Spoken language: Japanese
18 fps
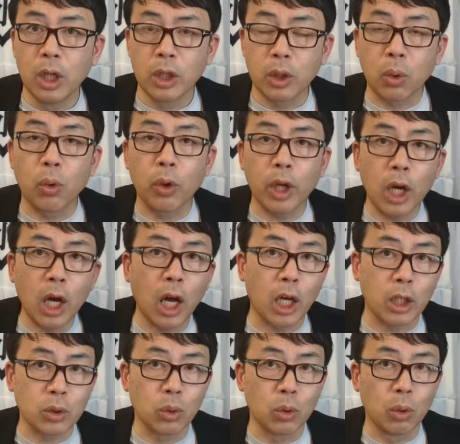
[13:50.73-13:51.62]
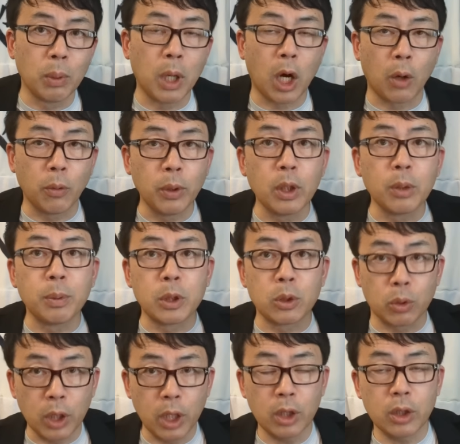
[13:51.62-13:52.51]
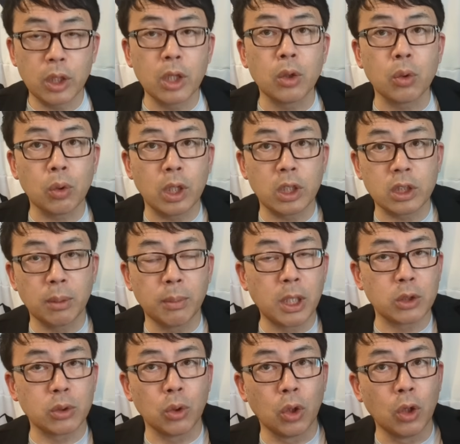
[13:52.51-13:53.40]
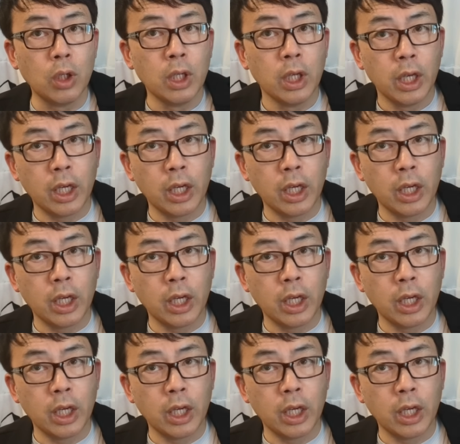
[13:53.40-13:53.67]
で、これが、そのまあ、フィリピンのね、電力会社、まあその、